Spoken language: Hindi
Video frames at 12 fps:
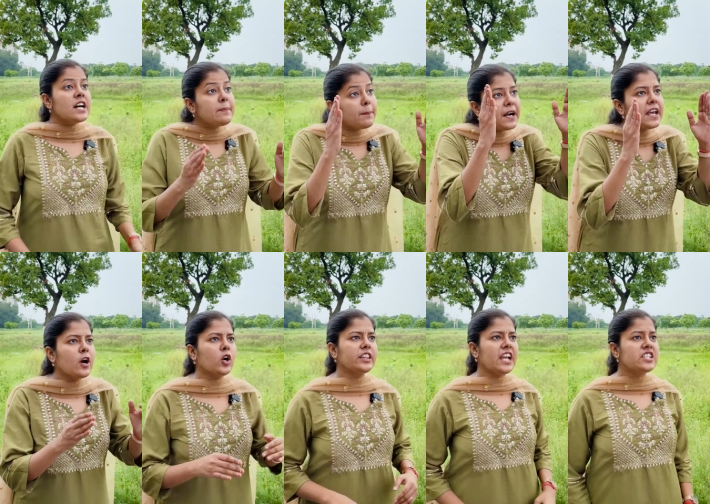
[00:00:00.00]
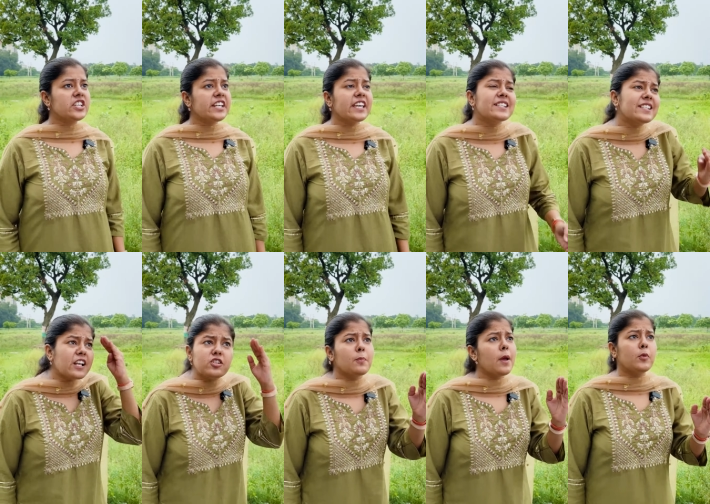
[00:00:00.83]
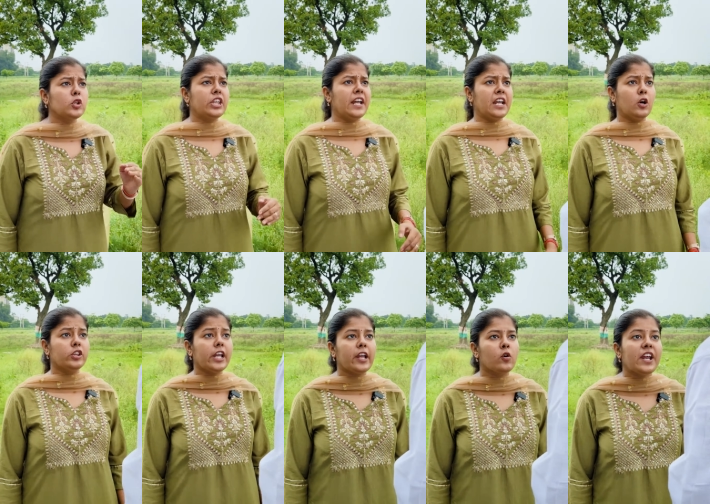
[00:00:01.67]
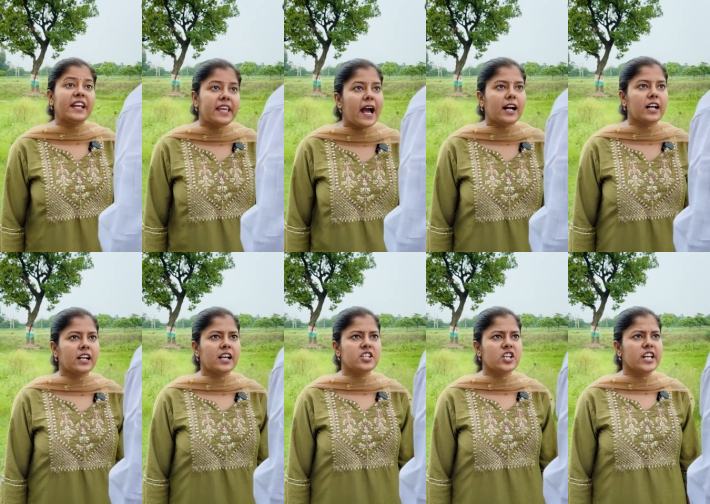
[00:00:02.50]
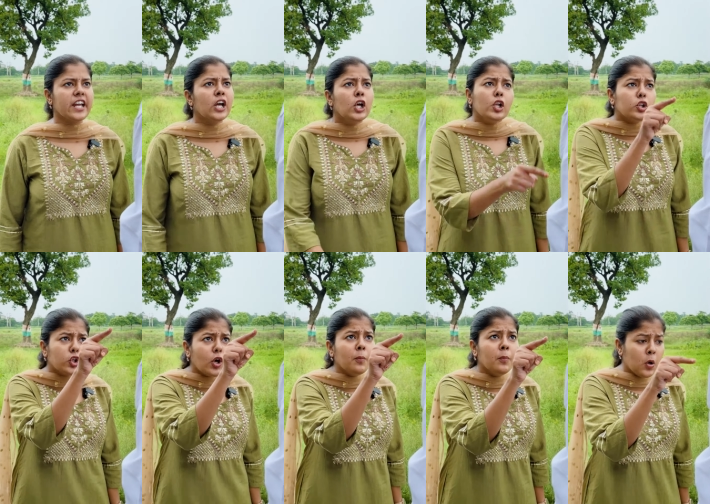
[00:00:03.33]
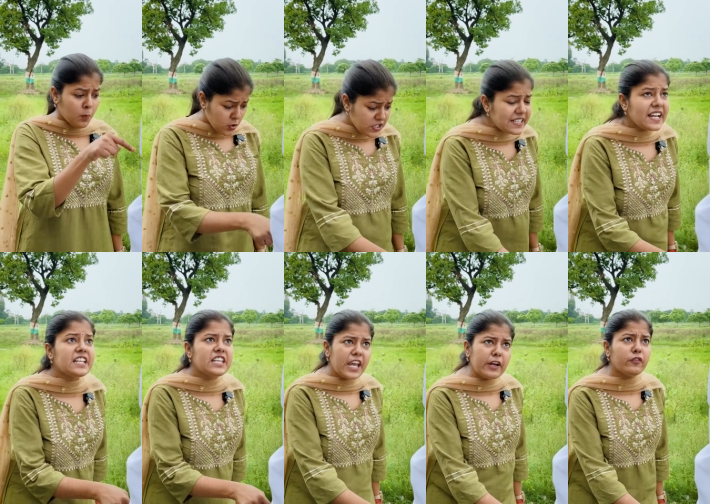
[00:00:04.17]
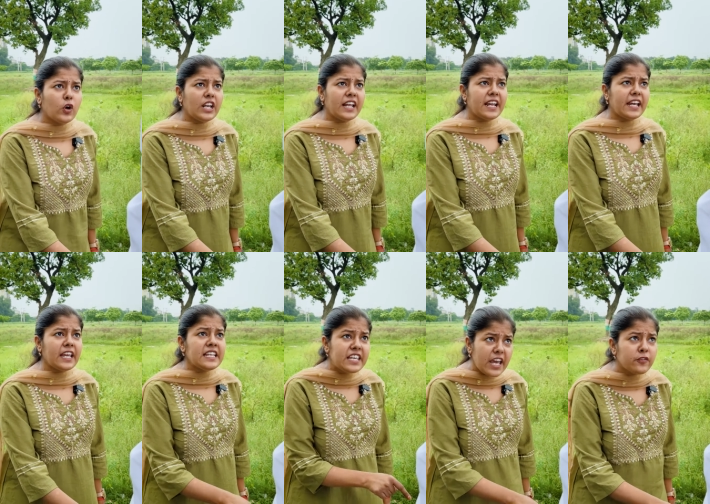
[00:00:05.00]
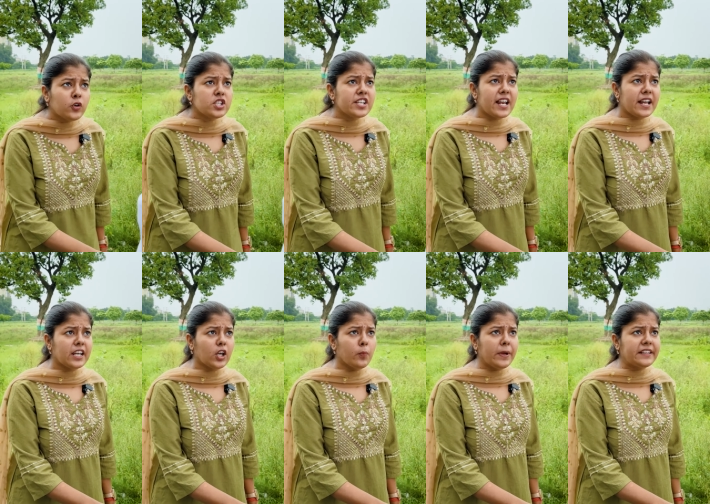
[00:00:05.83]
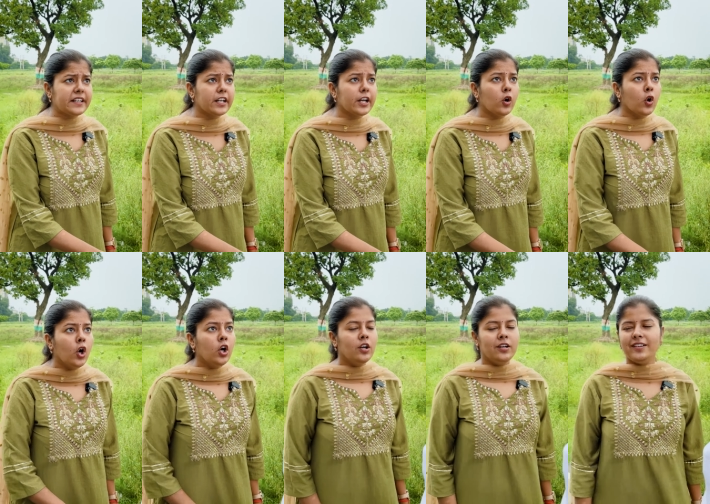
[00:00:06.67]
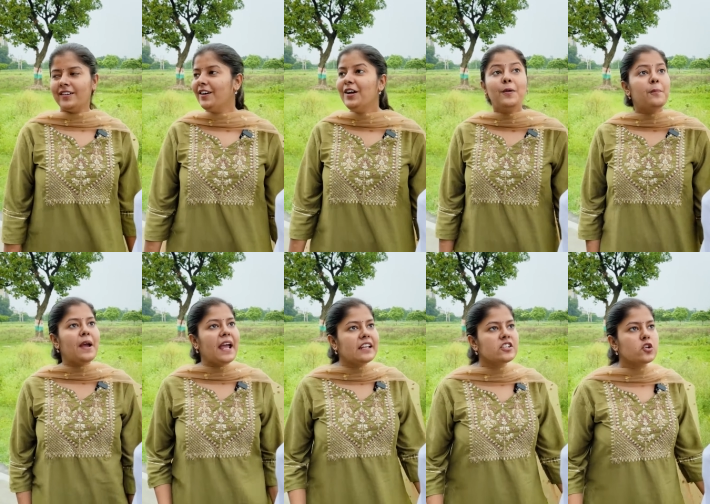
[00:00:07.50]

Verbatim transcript: अनपढ़ ही होते हैं जिनकी सच में बुद्धि नहीं होती कि उन्हें क्या करना चाहिए तुम मुझसे ये फोन लेने की ये फोन चलाने की उम्मीद कर रहे हो हाँ, मैंने